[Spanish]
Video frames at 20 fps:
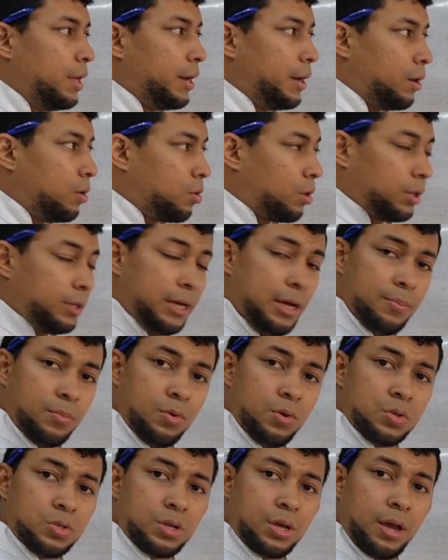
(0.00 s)

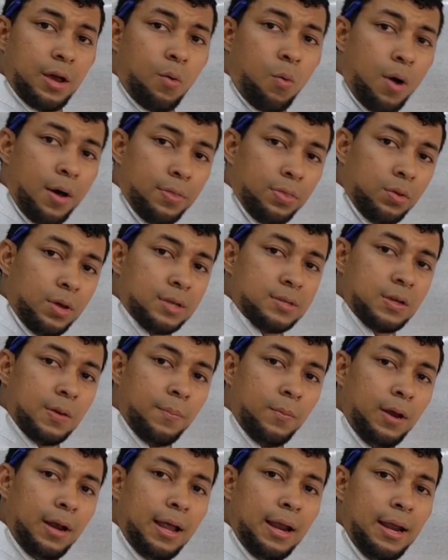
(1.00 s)
Recordemos que cuando
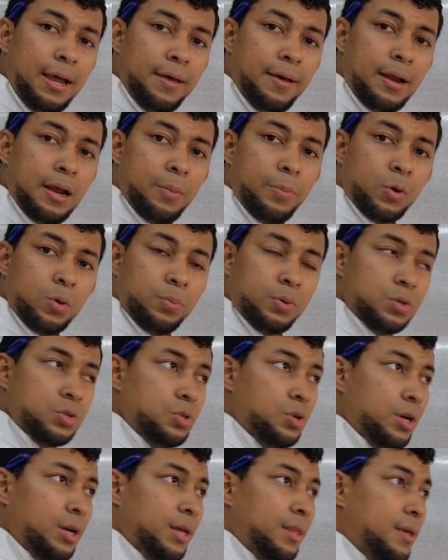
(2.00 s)
hacemos la ley de las
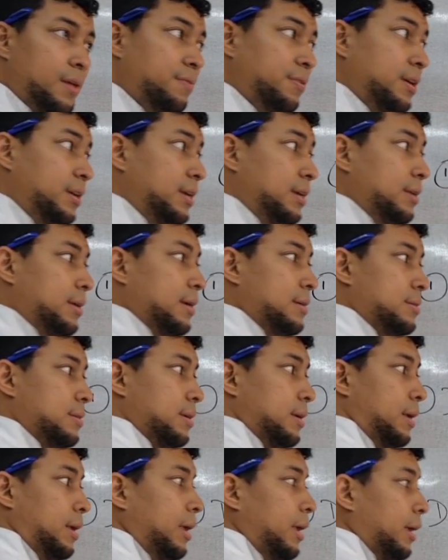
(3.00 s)
proporciones
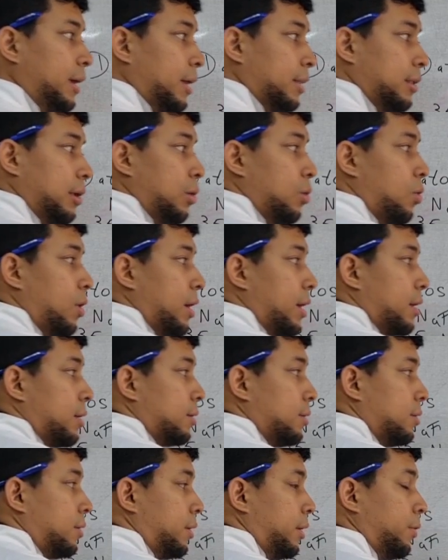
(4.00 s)
definidas, en este
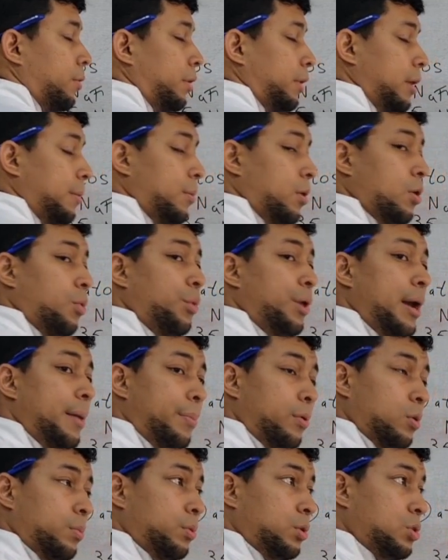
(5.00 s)
lugar, recordemos que
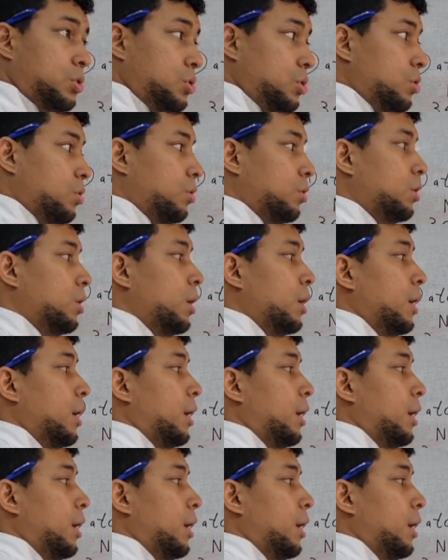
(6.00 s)
una proporción